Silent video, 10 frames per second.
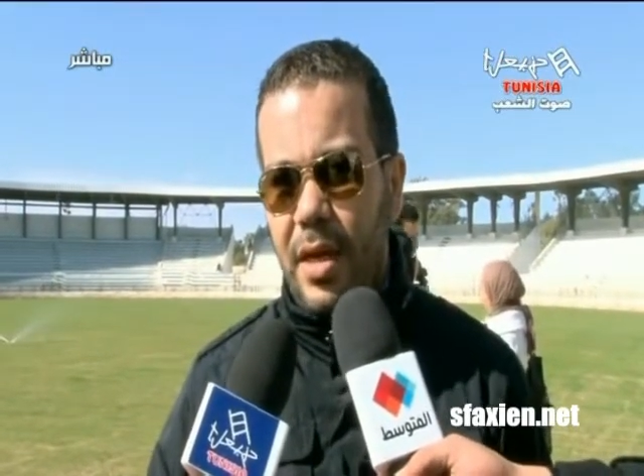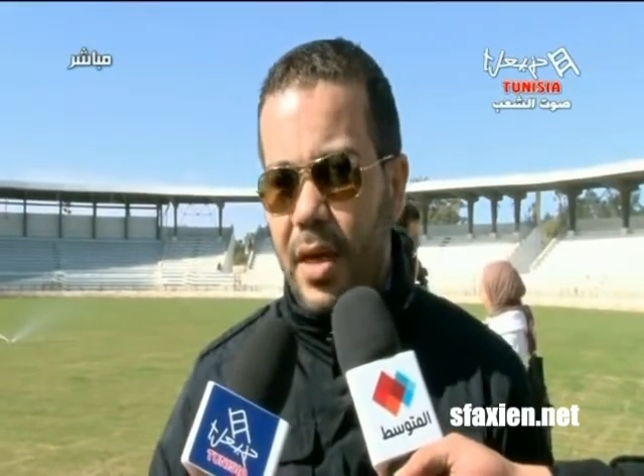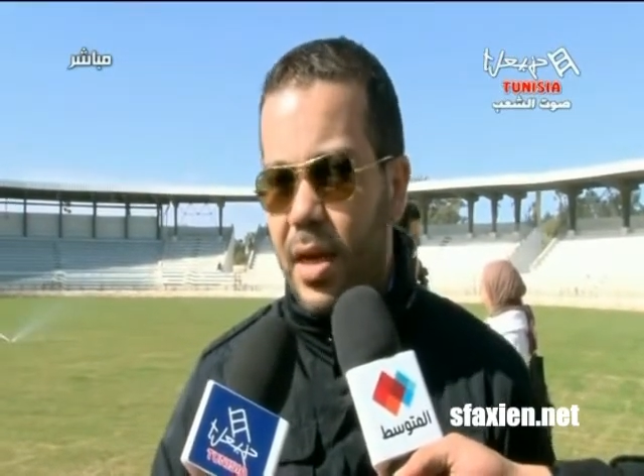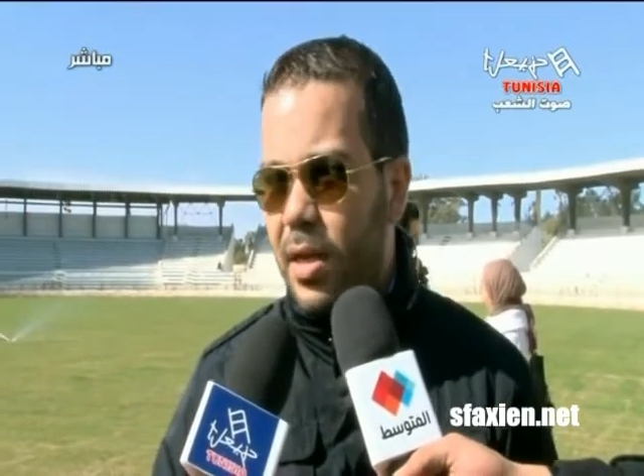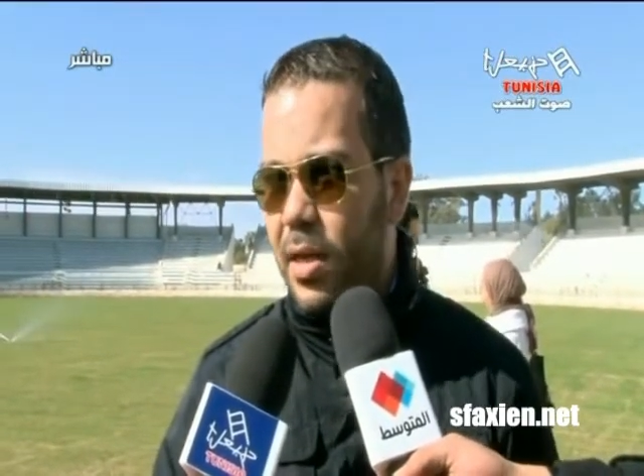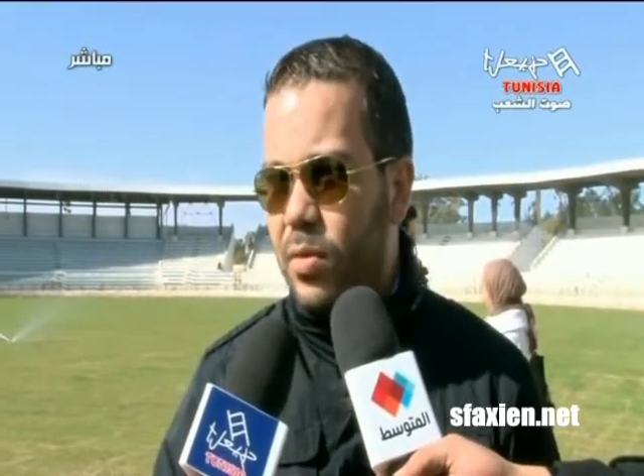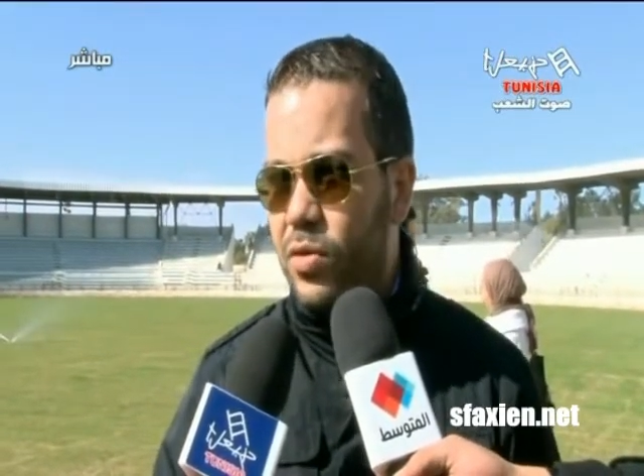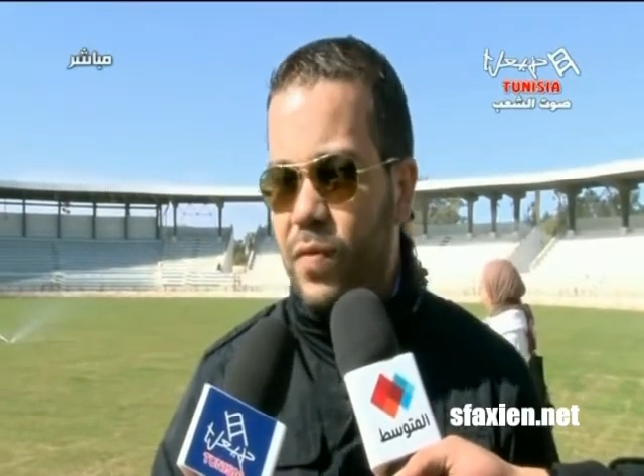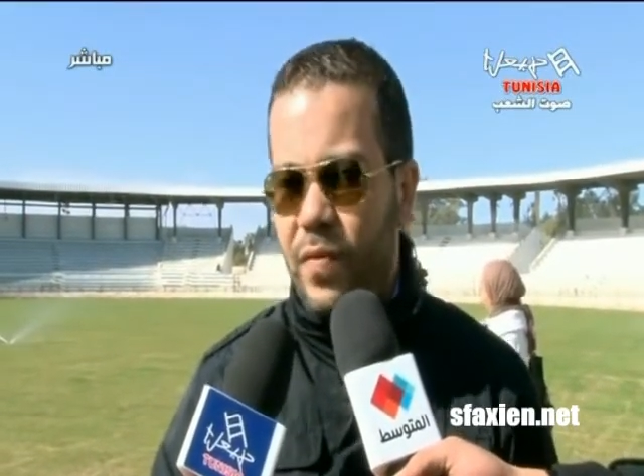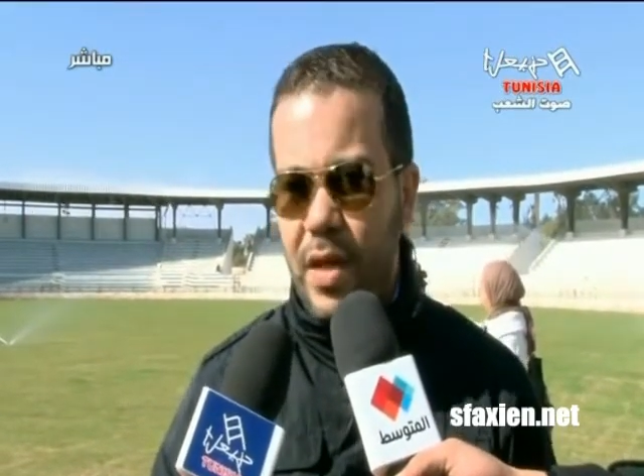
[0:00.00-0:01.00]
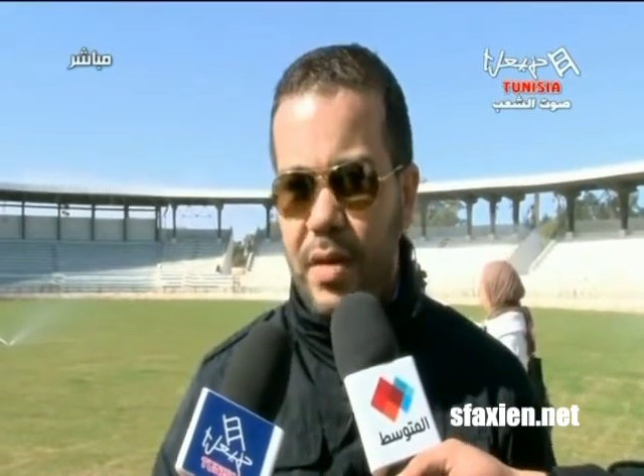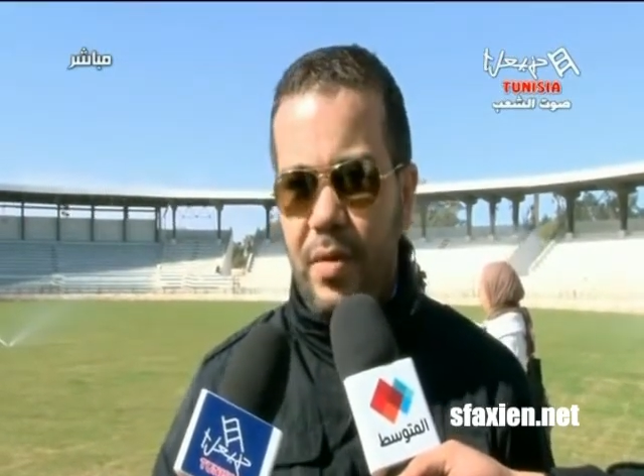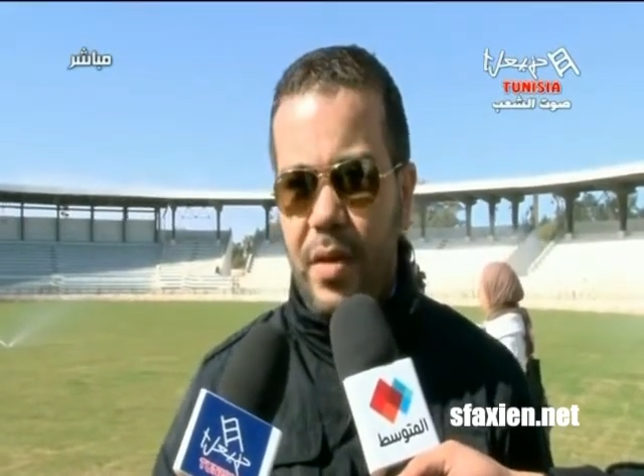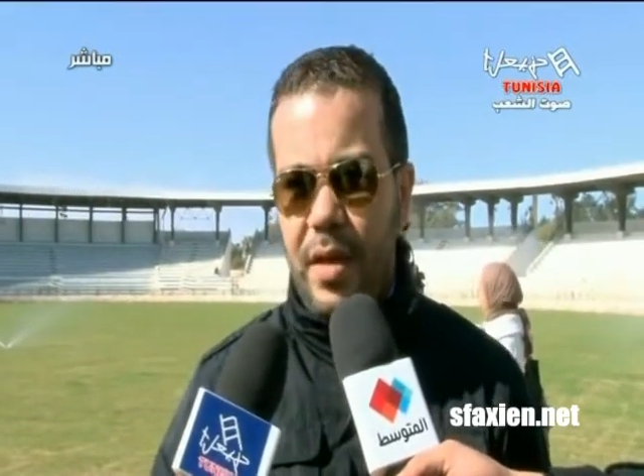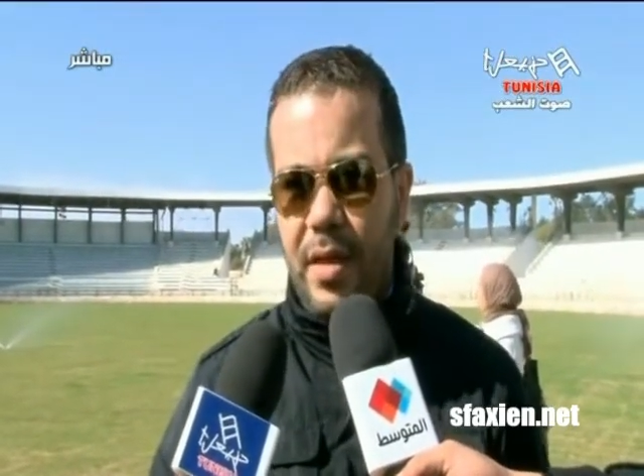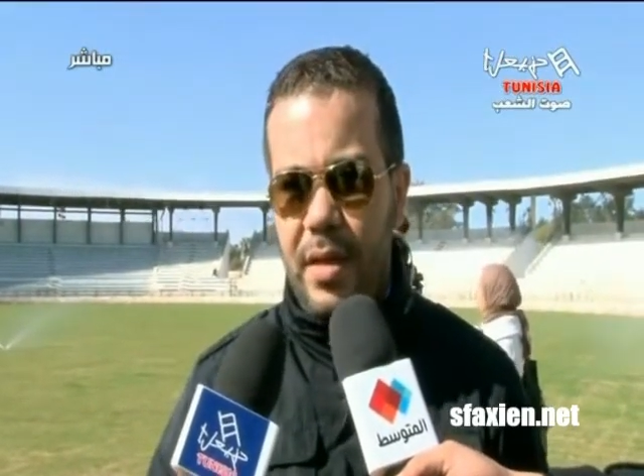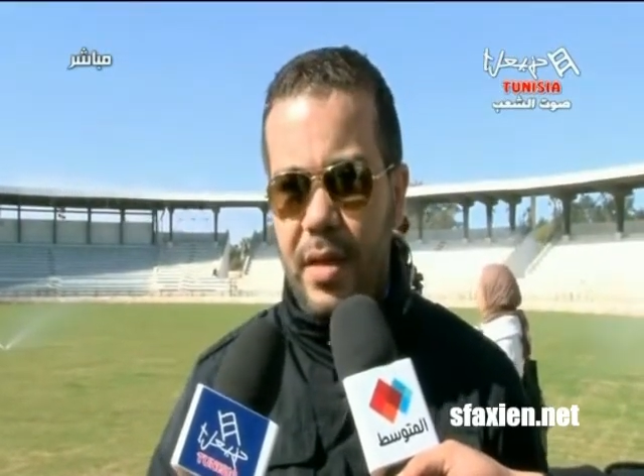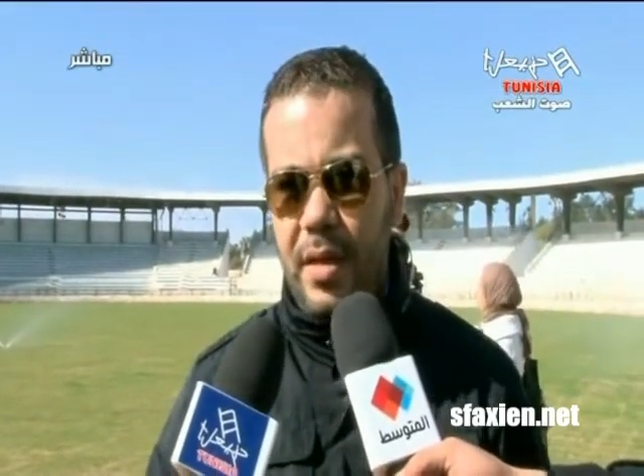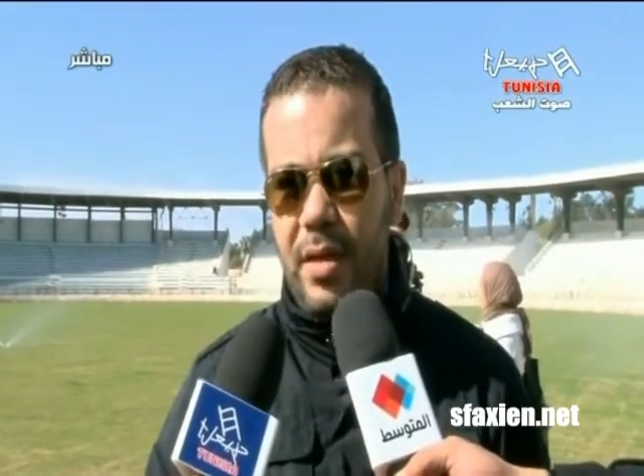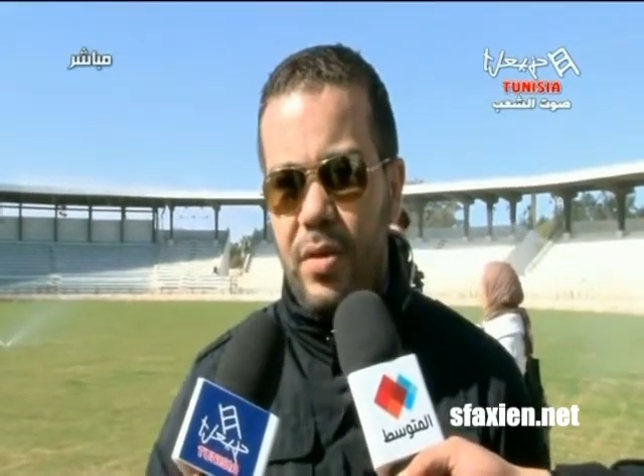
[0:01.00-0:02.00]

الريغرا اللي كيما تشوف فيها فيها تويك هذه